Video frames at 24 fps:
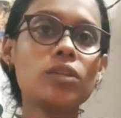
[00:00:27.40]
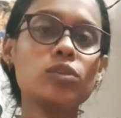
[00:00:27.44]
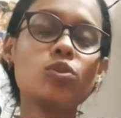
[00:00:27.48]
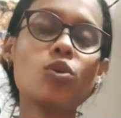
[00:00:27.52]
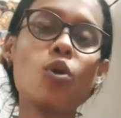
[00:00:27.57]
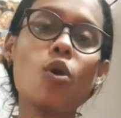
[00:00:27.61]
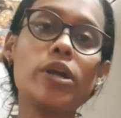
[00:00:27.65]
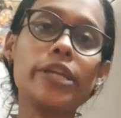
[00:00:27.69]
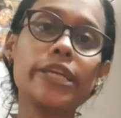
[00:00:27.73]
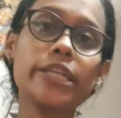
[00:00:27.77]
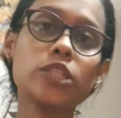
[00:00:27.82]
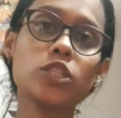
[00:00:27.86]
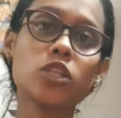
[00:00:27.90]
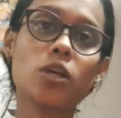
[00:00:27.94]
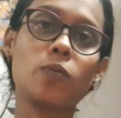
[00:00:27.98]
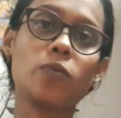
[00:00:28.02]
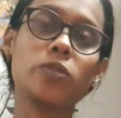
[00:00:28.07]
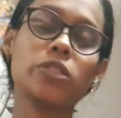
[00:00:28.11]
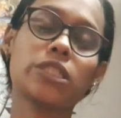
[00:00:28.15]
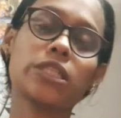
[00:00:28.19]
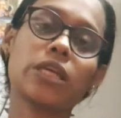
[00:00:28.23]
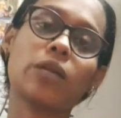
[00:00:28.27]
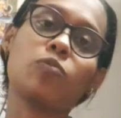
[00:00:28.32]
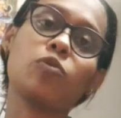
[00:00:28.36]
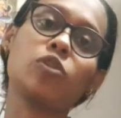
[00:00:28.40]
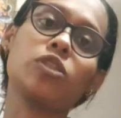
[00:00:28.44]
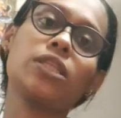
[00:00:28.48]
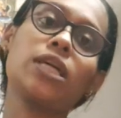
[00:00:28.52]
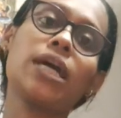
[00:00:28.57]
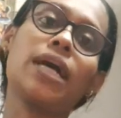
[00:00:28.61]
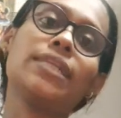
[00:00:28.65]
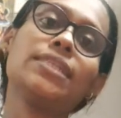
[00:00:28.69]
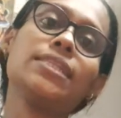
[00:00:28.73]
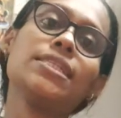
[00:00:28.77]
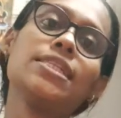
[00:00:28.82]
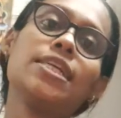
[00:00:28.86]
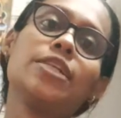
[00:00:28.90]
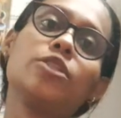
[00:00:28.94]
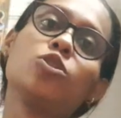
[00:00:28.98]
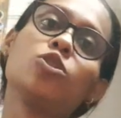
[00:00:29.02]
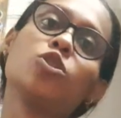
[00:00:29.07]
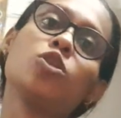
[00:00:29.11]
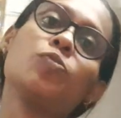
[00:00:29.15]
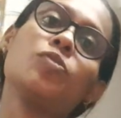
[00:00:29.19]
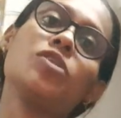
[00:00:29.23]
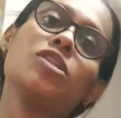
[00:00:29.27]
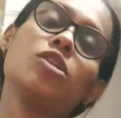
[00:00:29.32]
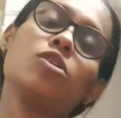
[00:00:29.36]
তো অনেক সমস্যার মধ্যে আছে যার
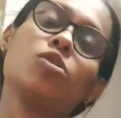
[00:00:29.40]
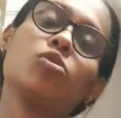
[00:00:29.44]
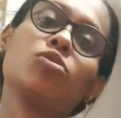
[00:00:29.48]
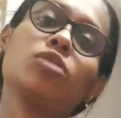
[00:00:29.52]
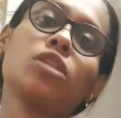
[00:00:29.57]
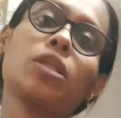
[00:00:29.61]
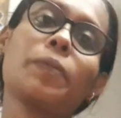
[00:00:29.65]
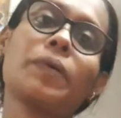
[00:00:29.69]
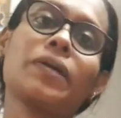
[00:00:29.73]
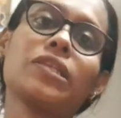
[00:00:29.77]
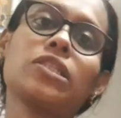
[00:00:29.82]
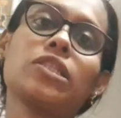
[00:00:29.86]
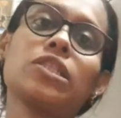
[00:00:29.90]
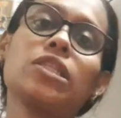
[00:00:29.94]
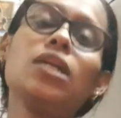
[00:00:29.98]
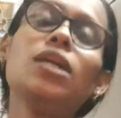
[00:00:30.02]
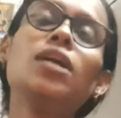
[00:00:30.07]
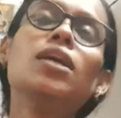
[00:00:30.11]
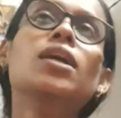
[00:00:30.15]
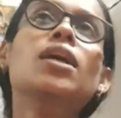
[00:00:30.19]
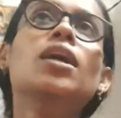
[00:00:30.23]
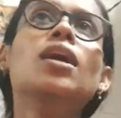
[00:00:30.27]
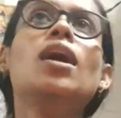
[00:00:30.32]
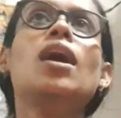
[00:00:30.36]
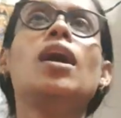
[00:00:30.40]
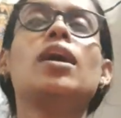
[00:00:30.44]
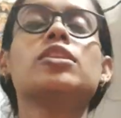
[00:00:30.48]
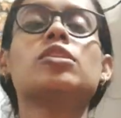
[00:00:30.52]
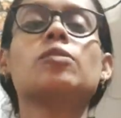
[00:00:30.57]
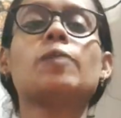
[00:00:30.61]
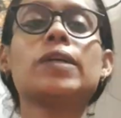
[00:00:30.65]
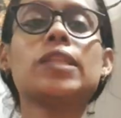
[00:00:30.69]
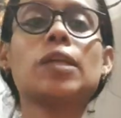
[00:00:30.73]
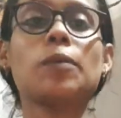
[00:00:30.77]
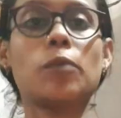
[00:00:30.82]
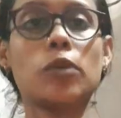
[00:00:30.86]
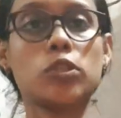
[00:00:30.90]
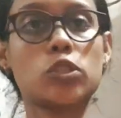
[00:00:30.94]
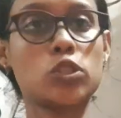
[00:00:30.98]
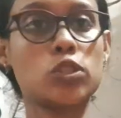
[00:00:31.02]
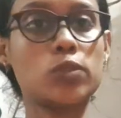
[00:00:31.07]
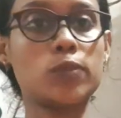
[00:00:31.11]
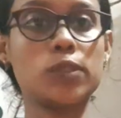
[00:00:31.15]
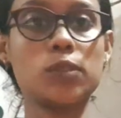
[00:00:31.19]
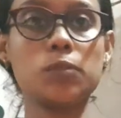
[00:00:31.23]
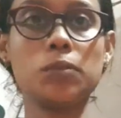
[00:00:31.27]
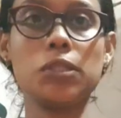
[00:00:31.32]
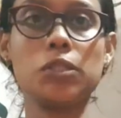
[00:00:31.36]
জন্য ভিডিও করতে পারছি না আর তোমাদের পছন্দ
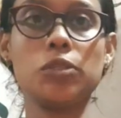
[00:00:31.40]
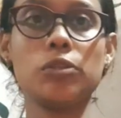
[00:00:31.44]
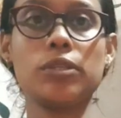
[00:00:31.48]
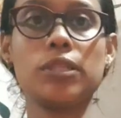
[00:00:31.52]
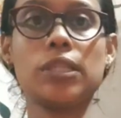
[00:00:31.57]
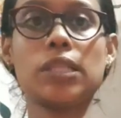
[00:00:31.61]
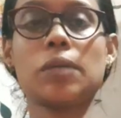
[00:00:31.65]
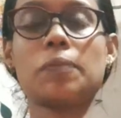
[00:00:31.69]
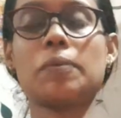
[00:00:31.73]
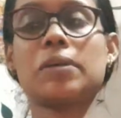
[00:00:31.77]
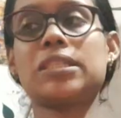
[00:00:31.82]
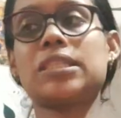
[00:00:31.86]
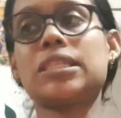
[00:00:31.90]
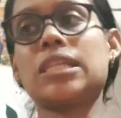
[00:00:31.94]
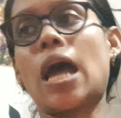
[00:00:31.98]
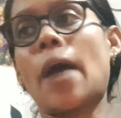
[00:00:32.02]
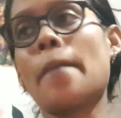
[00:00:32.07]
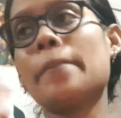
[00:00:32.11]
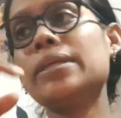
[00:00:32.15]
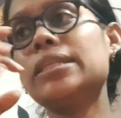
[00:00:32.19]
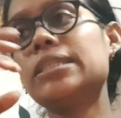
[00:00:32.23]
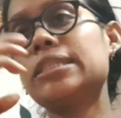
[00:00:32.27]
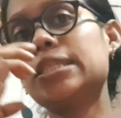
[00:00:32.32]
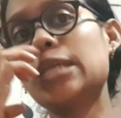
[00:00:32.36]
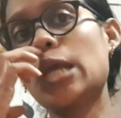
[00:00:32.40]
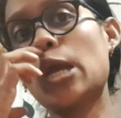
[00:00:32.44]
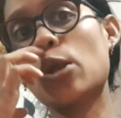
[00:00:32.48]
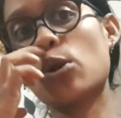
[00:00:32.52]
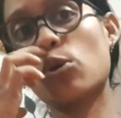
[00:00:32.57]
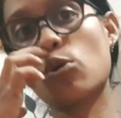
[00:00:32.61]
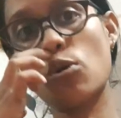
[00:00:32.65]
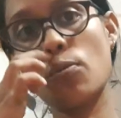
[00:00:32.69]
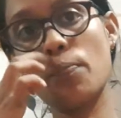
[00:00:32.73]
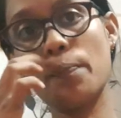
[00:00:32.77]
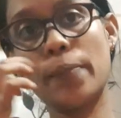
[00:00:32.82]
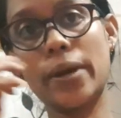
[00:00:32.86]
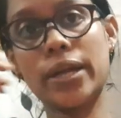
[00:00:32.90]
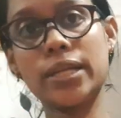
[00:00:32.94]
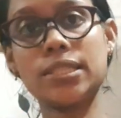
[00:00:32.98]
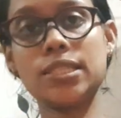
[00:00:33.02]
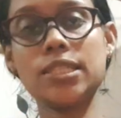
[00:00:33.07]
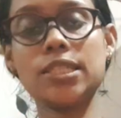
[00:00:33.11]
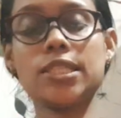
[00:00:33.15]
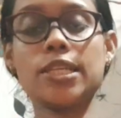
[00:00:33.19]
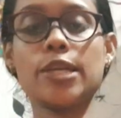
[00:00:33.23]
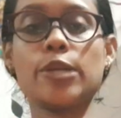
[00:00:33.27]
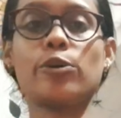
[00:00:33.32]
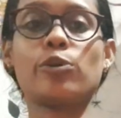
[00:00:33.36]
মতো ভিডিও দিতে পারছি না আমি যেরকম
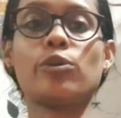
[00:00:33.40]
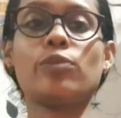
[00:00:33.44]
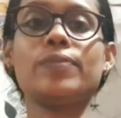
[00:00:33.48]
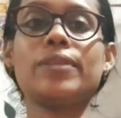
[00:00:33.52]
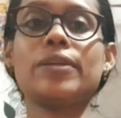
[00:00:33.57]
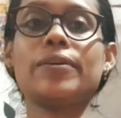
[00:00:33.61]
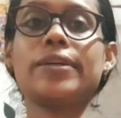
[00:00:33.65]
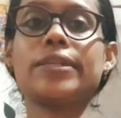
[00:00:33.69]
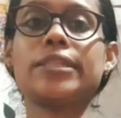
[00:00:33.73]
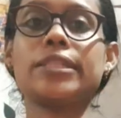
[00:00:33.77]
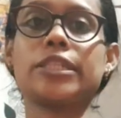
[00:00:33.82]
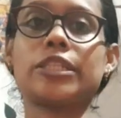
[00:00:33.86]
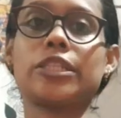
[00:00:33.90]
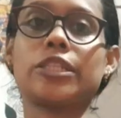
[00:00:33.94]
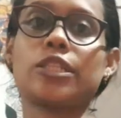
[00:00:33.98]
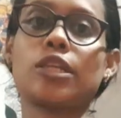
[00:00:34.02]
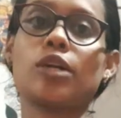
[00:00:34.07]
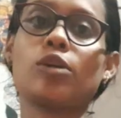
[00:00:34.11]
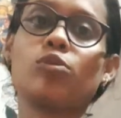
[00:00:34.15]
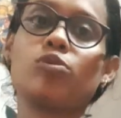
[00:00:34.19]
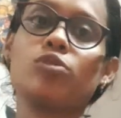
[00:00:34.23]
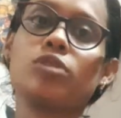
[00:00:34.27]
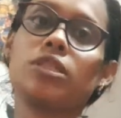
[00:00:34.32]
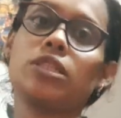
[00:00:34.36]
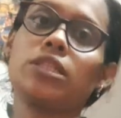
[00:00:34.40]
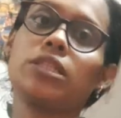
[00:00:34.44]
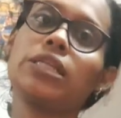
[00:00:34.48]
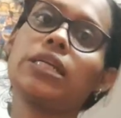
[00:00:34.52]
পারছি সেরকম দেওয়ার চেষ্টা করছি